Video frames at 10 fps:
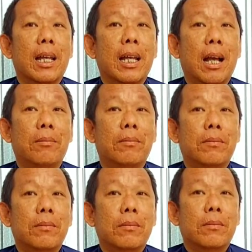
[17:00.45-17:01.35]
thấy không
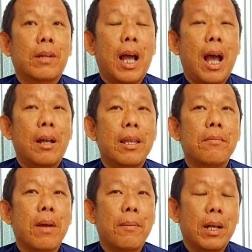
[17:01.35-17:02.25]
à,
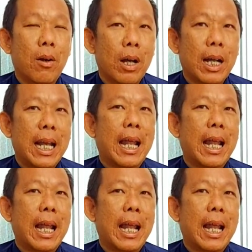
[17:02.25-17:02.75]
nhưng mà mình có cái